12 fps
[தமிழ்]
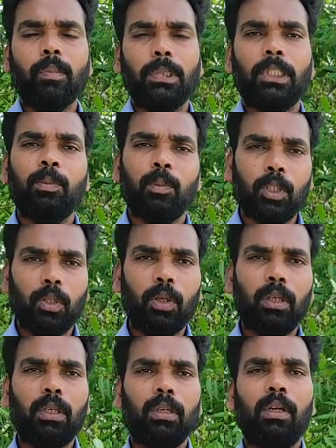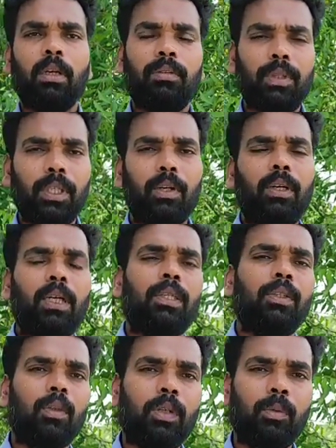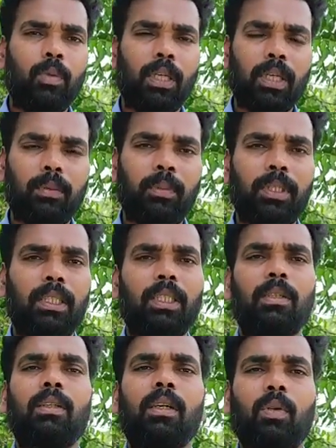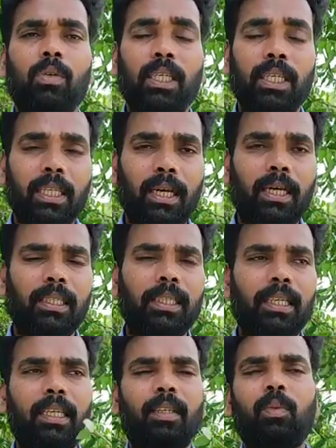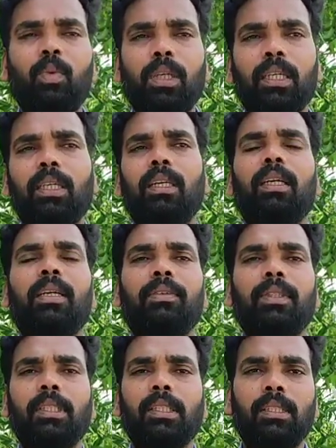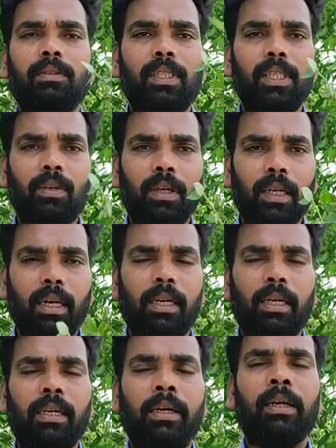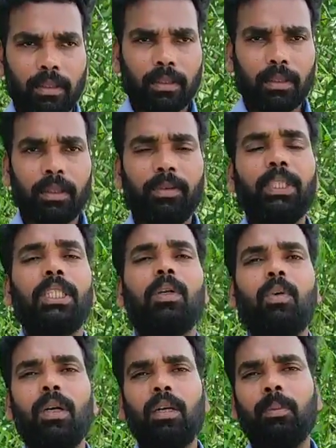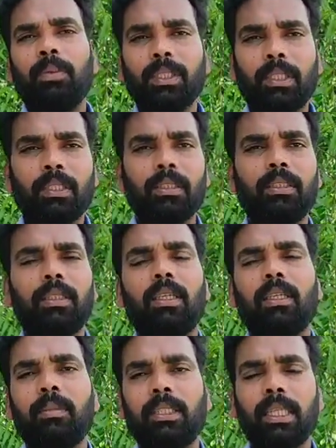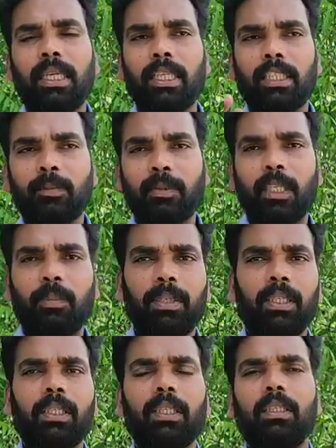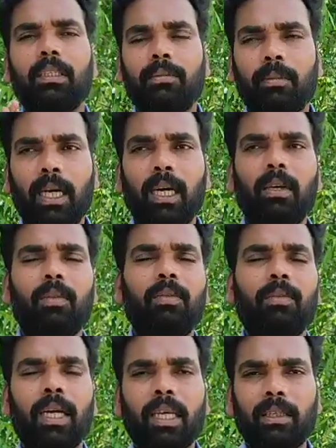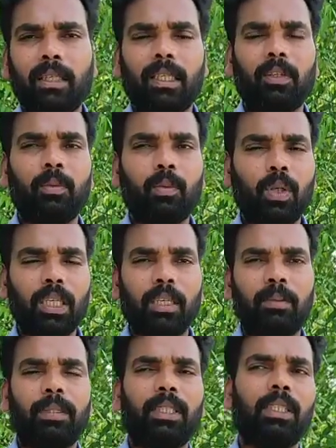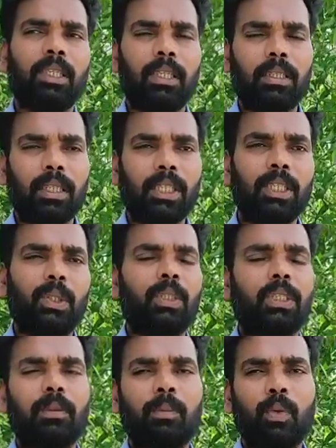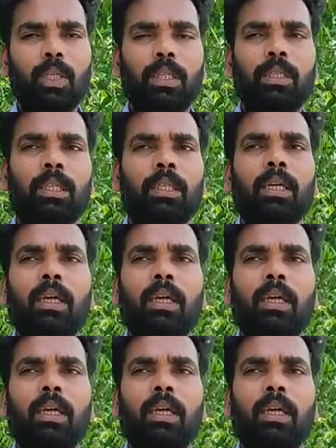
மேலும் இன்னொரு வீடியோவில் இன்னொரு மூலிகை பற்றி நீங்கள் அறிந்திராத மூலிகைகளை நான் வந்து நான் வீடியோவில் காட்டுறேன் இந்த விஷயம் உங்களுக்கு பிடிச்சிருந்ததுன்னா நம்ம சேனலை சப்ஸ்கிரைப் பண்ணுங்கள் மேலும் வேறு ஏதாவது மூலிகை பற்றி நீங்கள் தெரிஞ்சுக்கணும் அந்த மூலிகை